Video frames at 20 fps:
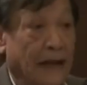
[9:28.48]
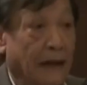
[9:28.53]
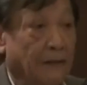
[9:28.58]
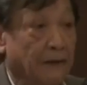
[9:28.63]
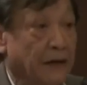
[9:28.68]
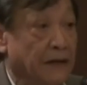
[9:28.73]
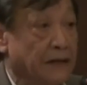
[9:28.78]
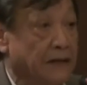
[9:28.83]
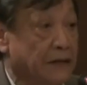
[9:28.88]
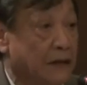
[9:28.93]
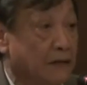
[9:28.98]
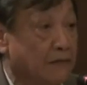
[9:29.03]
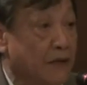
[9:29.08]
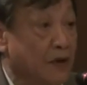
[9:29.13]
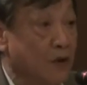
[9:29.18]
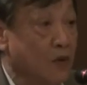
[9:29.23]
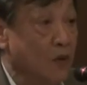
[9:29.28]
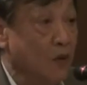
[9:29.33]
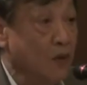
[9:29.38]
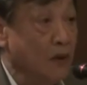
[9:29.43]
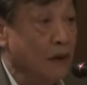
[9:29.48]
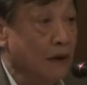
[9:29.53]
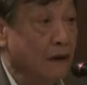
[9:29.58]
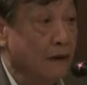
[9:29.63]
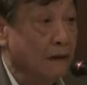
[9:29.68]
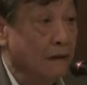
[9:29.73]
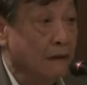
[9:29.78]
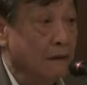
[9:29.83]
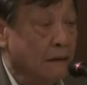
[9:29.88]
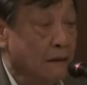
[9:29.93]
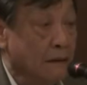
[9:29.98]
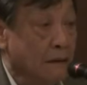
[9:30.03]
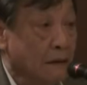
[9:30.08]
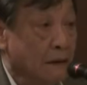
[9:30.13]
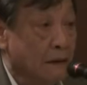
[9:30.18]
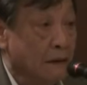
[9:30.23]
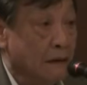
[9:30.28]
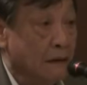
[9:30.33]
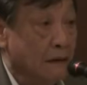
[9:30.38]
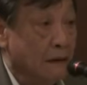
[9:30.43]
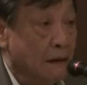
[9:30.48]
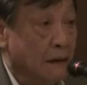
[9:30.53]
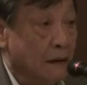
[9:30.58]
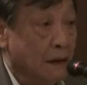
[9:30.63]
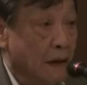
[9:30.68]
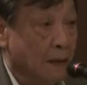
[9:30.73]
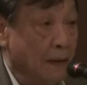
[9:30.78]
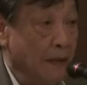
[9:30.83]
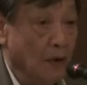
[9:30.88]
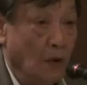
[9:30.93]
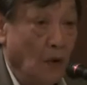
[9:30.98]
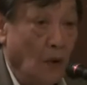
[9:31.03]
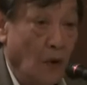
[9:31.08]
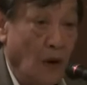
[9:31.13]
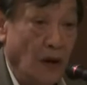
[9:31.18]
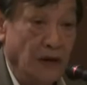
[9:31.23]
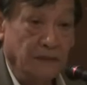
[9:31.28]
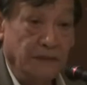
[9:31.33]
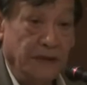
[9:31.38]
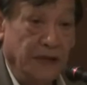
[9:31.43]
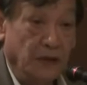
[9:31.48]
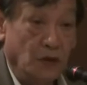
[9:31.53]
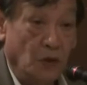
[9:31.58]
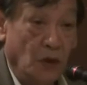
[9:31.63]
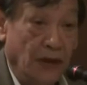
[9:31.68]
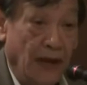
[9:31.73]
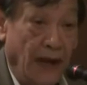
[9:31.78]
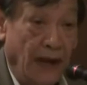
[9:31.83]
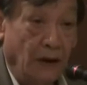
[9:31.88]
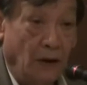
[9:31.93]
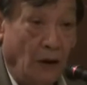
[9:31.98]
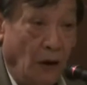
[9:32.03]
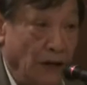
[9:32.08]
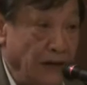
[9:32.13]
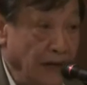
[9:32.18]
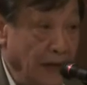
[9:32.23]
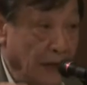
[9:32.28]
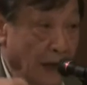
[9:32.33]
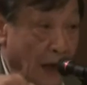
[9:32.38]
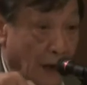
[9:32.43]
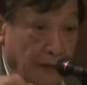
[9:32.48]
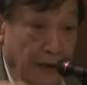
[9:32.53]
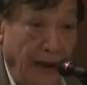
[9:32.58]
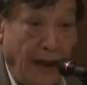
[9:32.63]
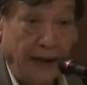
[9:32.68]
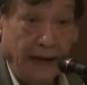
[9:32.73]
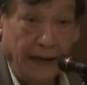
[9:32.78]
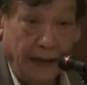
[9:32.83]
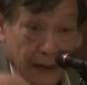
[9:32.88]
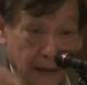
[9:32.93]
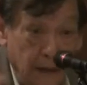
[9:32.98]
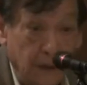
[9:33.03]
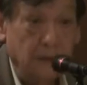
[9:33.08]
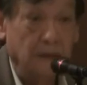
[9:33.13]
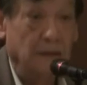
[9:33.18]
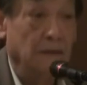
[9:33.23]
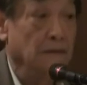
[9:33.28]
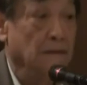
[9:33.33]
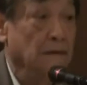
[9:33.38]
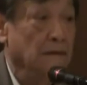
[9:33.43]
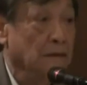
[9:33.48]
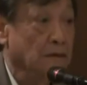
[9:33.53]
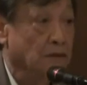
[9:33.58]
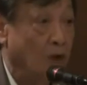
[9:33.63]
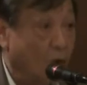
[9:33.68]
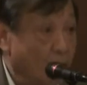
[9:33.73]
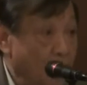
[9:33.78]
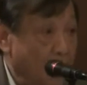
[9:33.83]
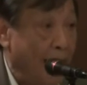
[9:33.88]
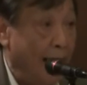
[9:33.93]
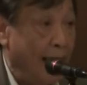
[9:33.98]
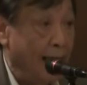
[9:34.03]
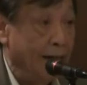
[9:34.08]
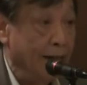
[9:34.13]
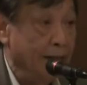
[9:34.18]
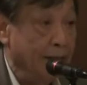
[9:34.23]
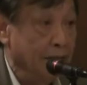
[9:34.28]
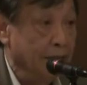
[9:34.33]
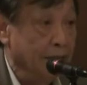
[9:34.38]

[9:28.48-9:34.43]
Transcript: รตามรัฐธรรมนูญ แล้วเป็นองค์กรที่เป็นตัวแทนของอีกอำนาจอีกสองฝ่าย